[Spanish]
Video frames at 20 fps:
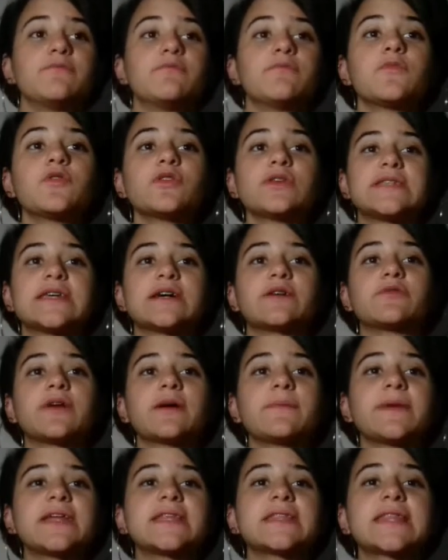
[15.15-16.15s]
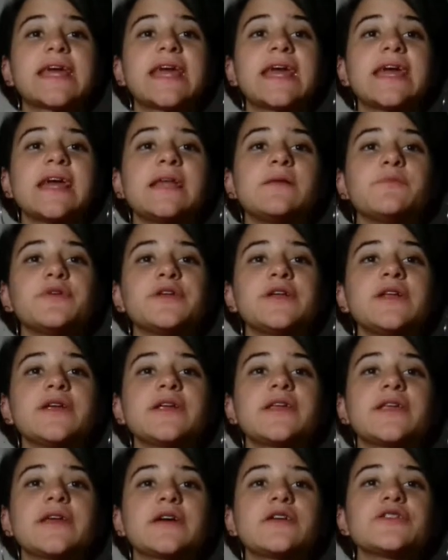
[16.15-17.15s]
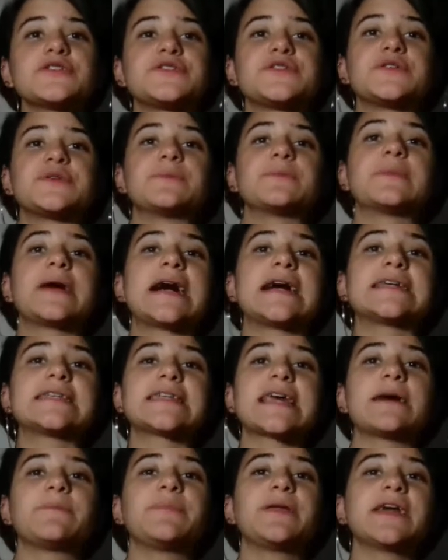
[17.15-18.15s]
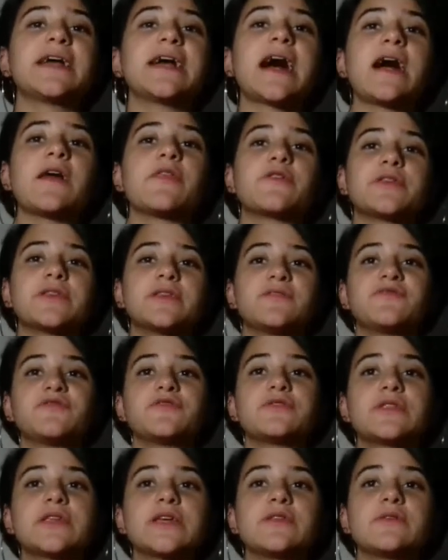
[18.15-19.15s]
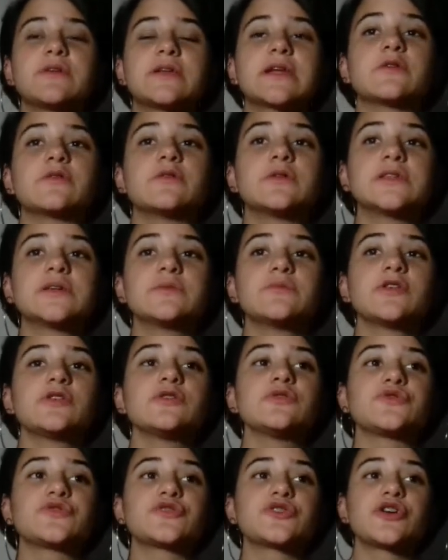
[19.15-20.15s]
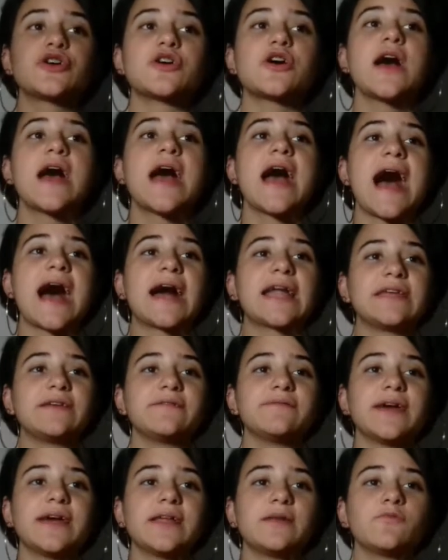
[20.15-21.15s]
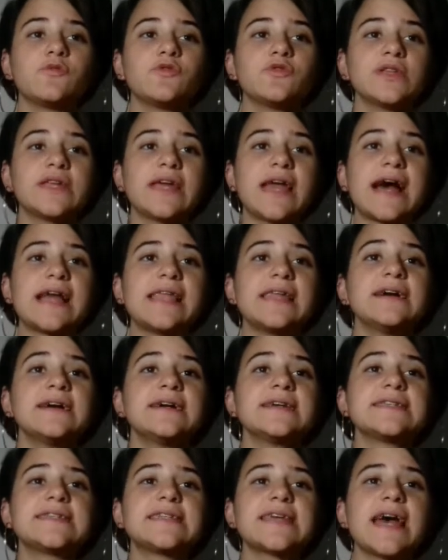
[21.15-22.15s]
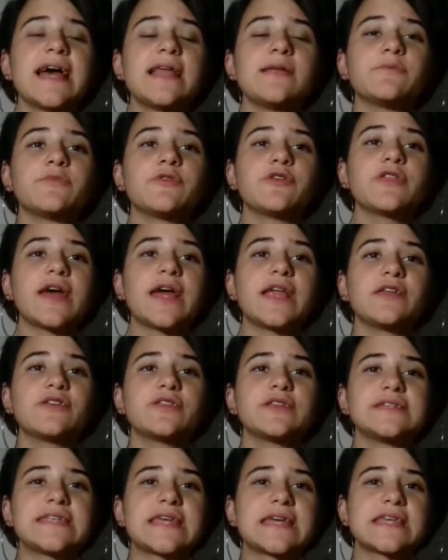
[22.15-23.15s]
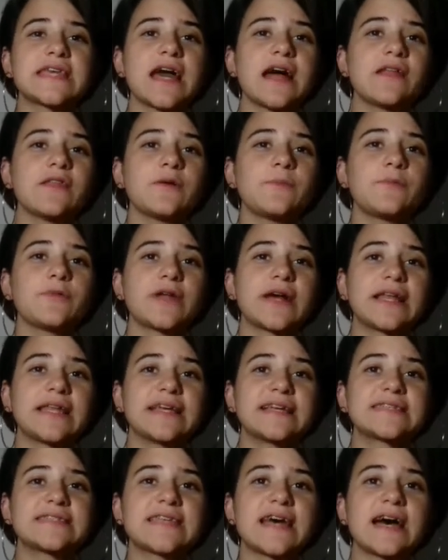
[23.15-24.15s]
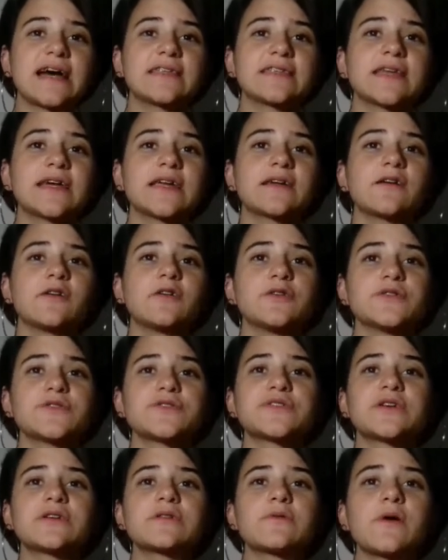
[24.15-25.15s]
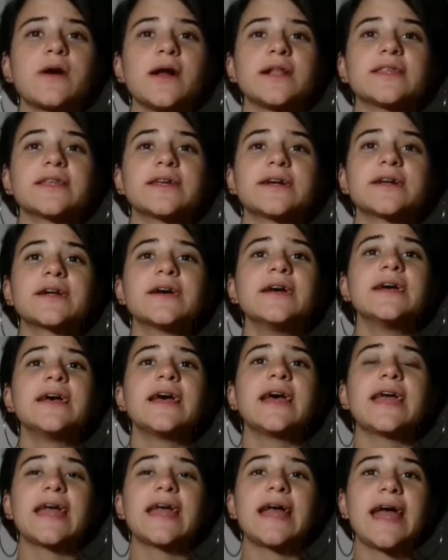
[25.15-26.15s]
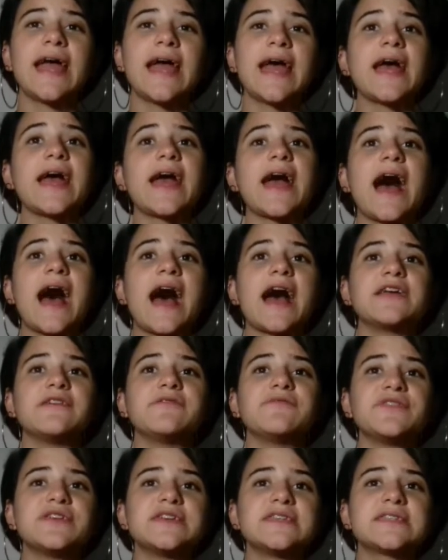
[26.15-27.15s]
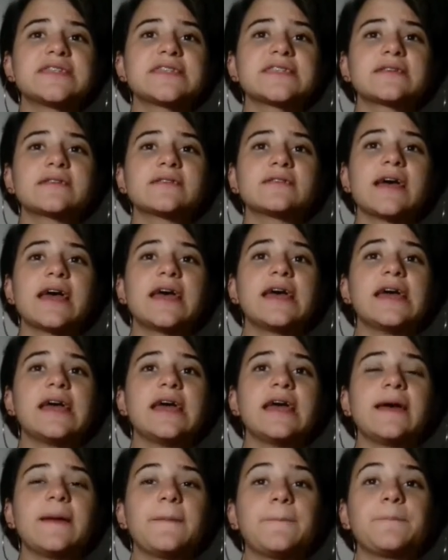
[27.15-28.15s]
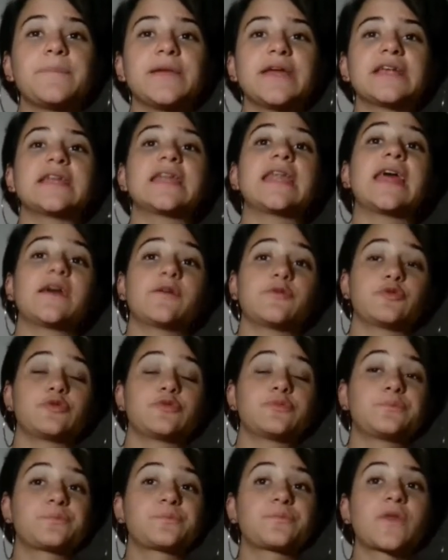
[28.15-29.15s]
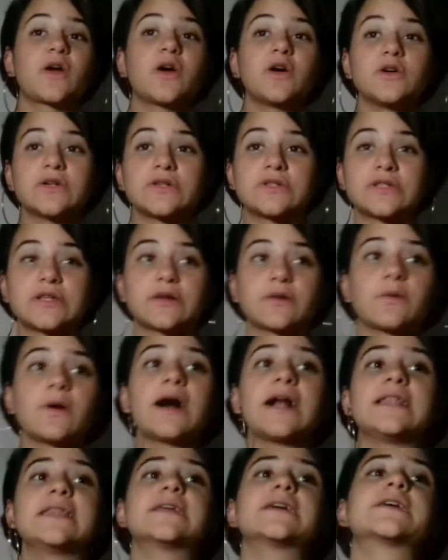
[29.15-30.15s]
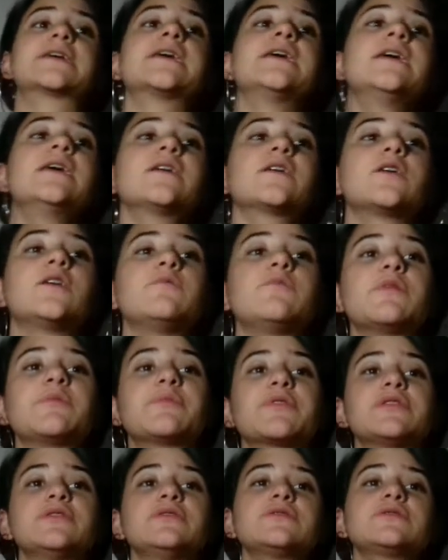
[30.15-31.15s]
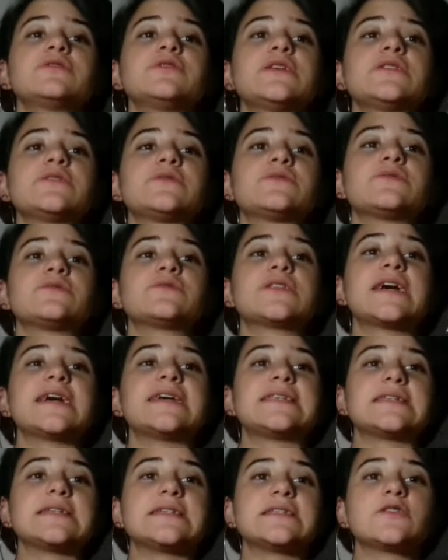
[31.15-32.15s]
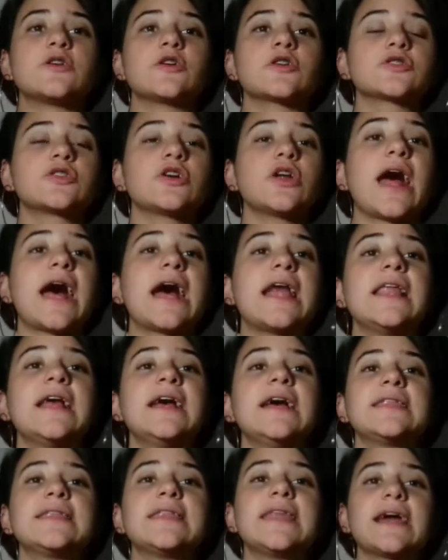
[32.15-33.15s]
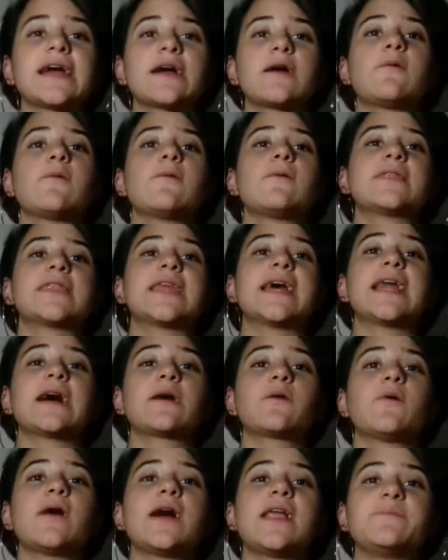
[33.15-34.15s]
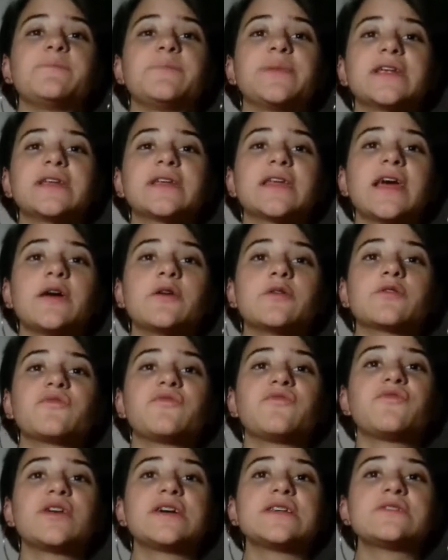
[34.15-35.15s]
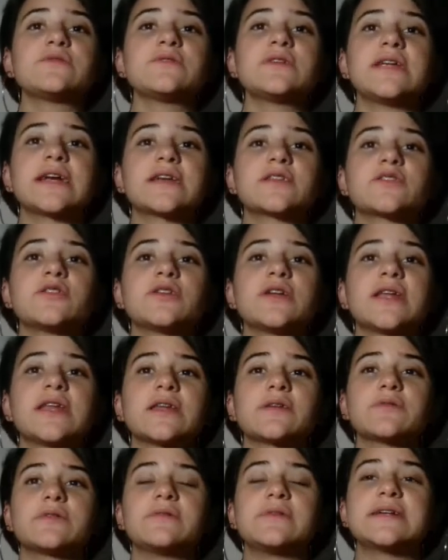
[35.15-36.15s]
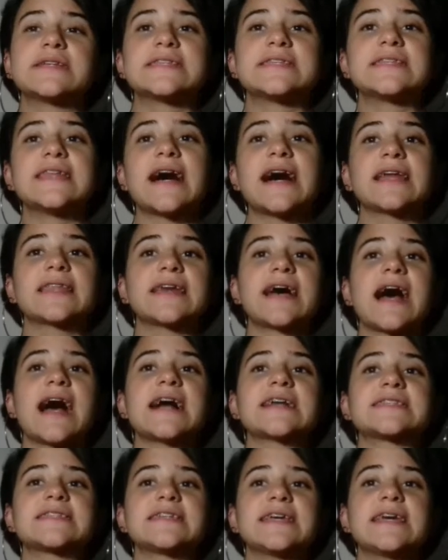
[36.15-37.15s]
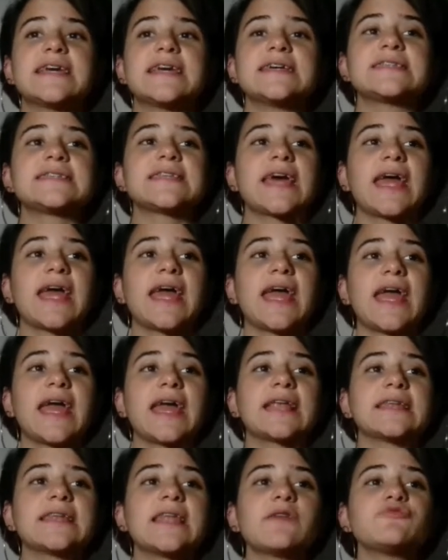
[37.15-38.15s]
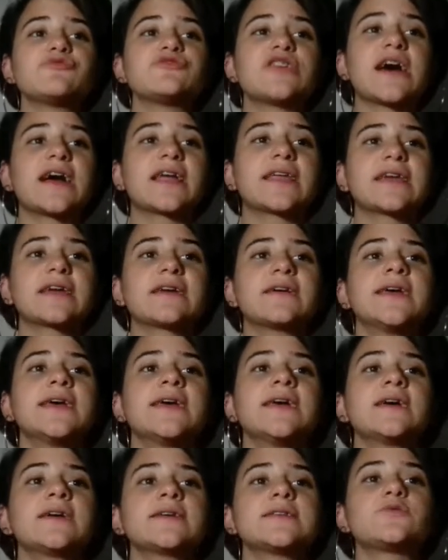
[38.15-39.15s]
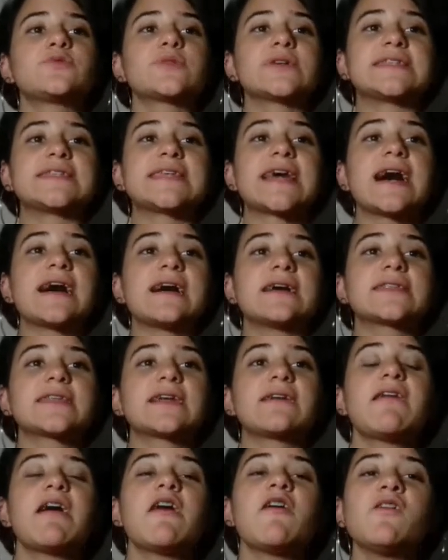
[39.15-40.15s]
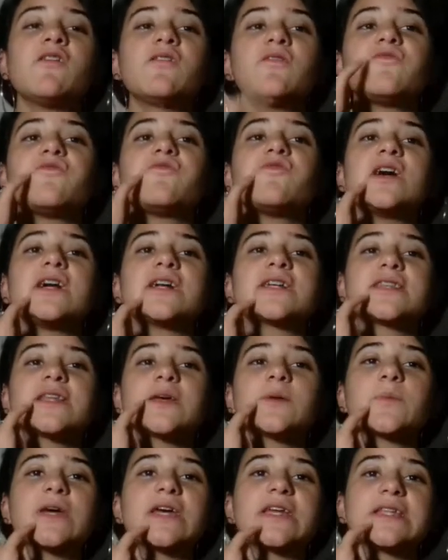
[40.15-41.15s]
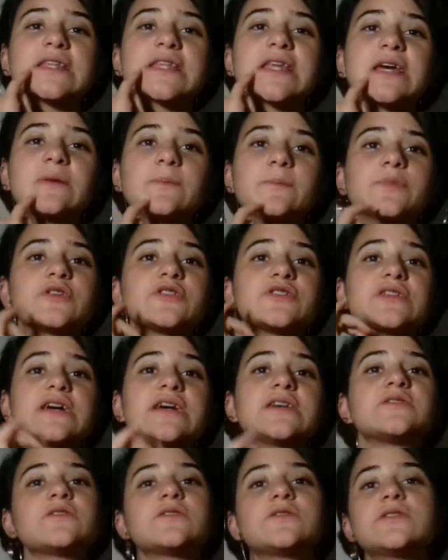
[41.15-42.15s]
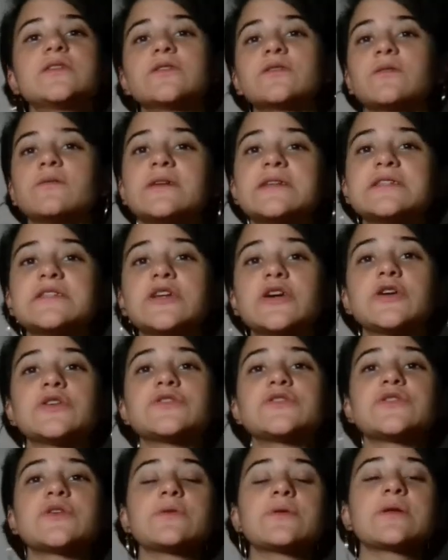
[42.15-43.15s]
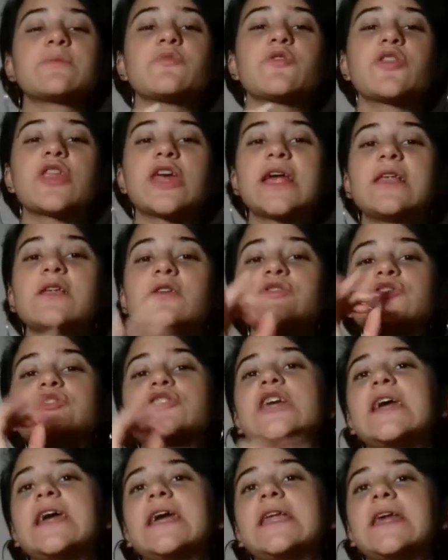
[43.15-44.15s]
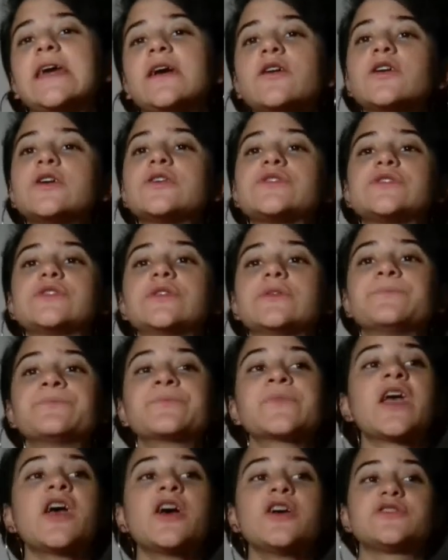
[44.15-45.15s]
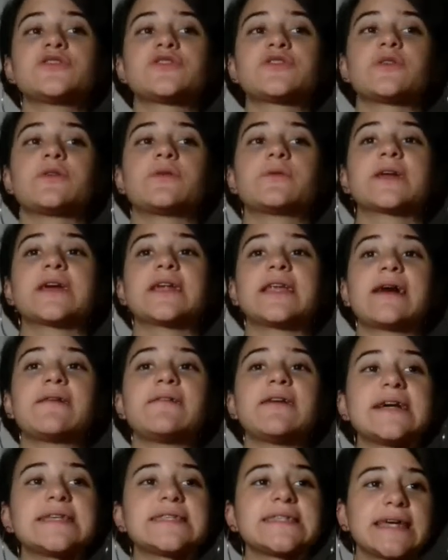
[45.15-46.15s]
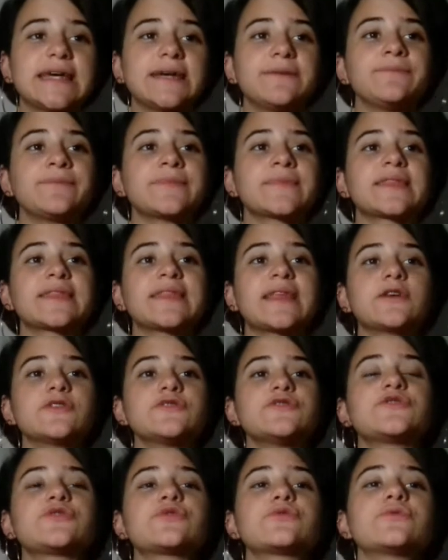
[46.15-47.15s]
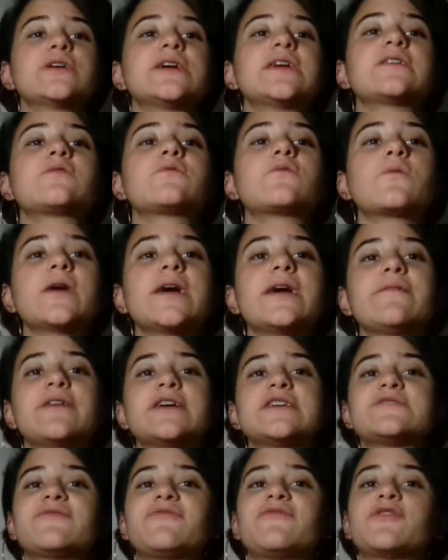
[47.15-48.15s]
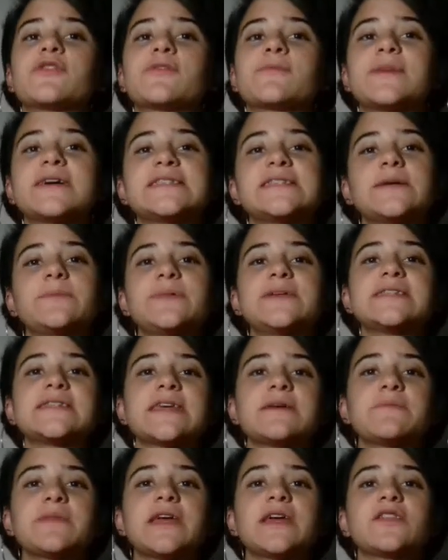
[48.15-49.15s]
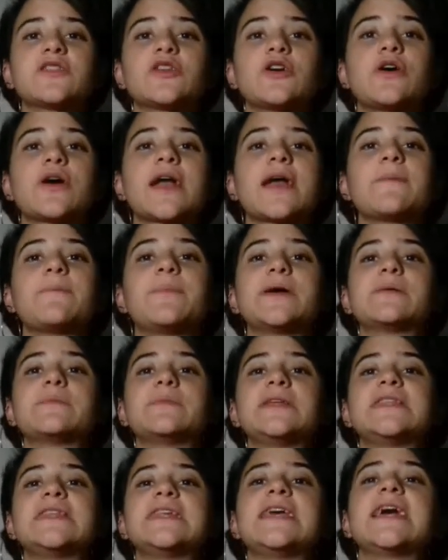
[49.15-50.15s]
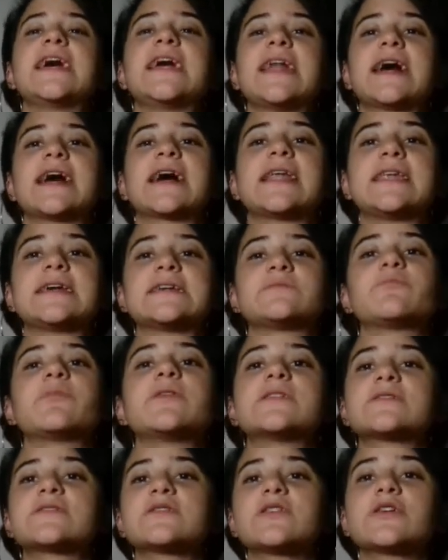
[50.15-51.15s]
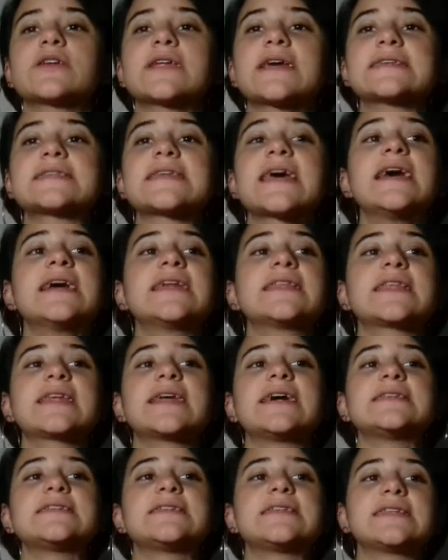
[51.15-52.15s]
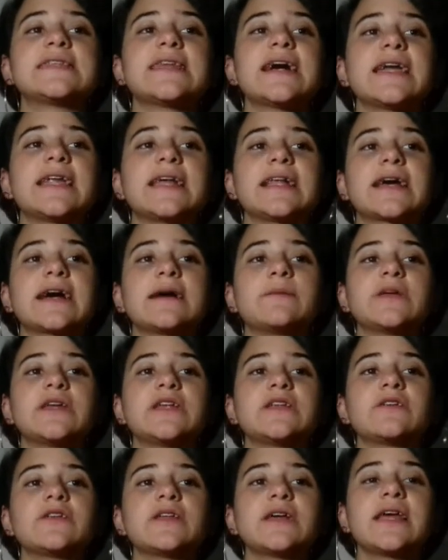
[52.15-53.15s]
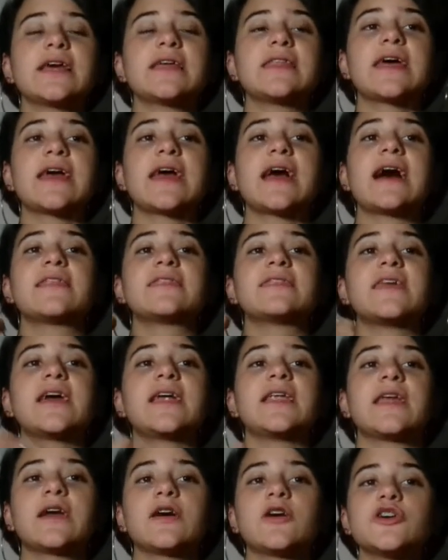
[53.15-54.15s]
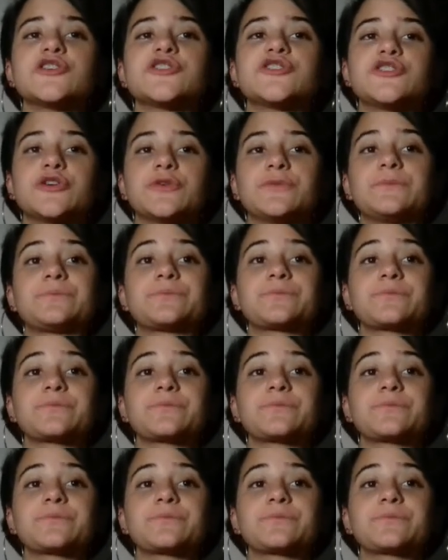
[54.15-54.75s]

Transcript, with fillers: Muy seguramente el modelo de negocio más aplicado y difundido en el último lustro a nivel mundial sea el modelo diseñado por Alexander Osterwalder e Ivis eh, Pigneur Osterwalder como producto de su tesis doctoral, de, la cual Pigneur fue su director en la Universidad HSE en Lausanne, Suiza, trabajó fuertemente en procesos de innovación sobre modelos de negocio, sobre la base de construir nuevas formas de pensamiento que permitieran a las personas transitar el camino de la idea de negocio